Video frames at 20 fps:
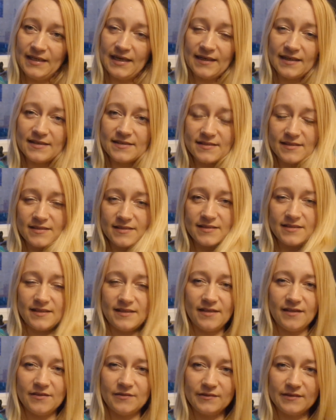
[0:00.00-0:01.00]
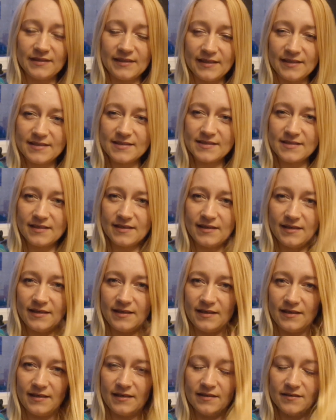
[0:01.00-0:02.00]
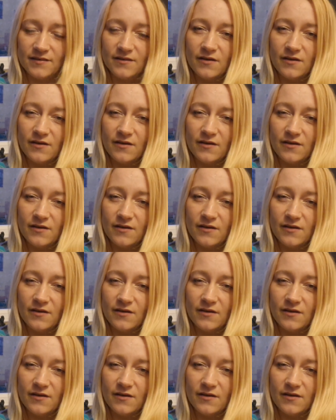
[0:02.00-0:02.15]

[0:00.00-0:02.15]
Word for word: Jak jesteście tutaj z e,